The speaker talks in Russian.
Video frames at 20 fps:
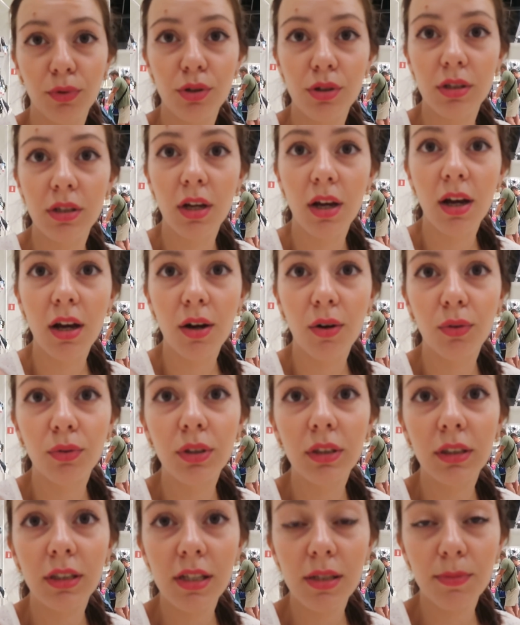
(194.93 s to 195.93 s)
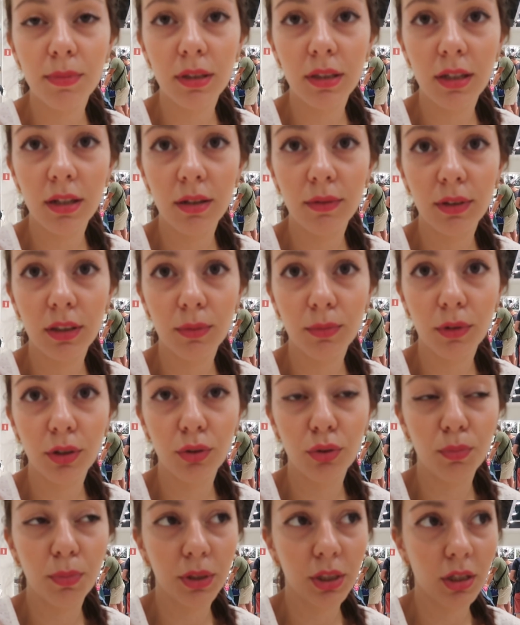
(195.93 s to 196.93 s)
То есть у них есть модели в этом
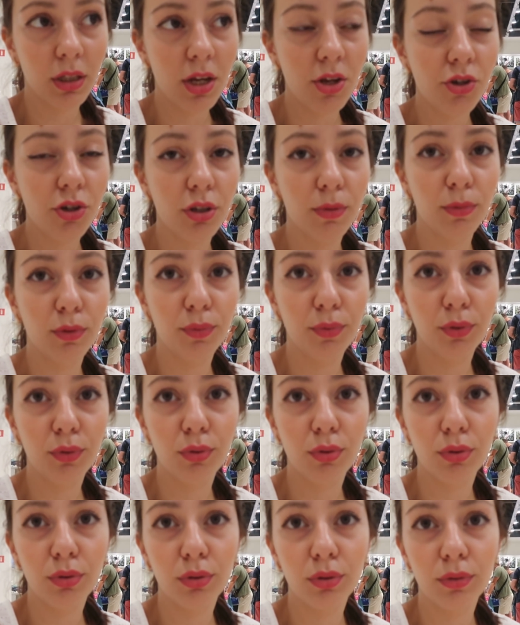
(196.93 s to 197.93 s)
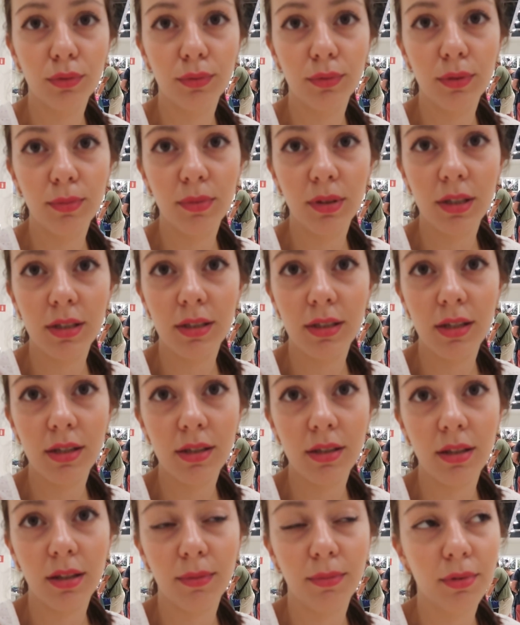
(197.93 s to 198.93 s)
году, подходящие на мою фигуру, но именно здесь
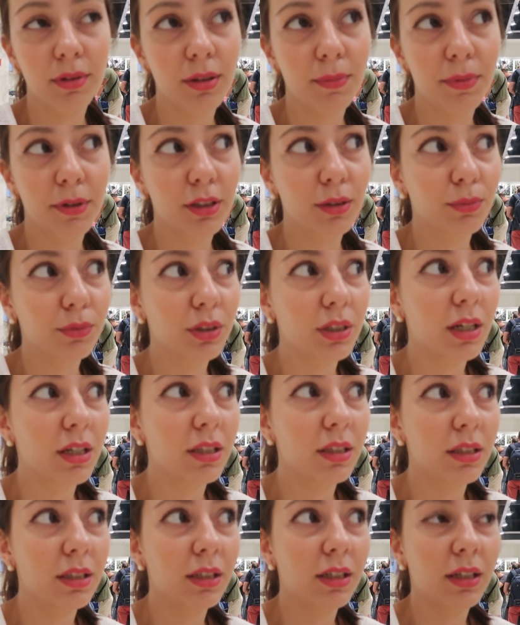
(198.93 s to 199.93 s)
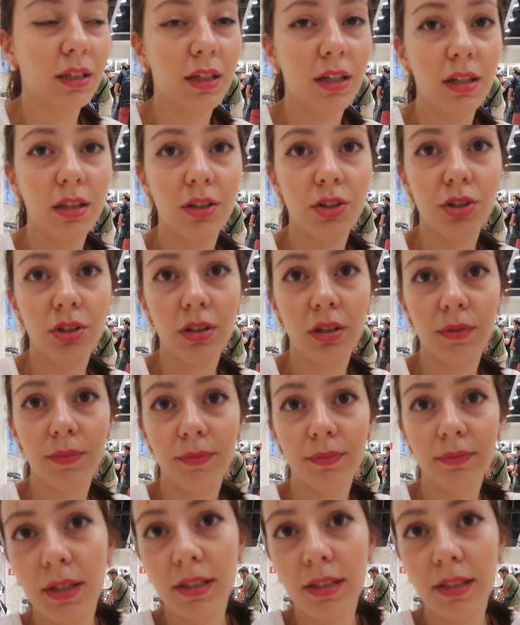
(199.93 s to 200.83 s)
не было, поэтому я никакие не нашла.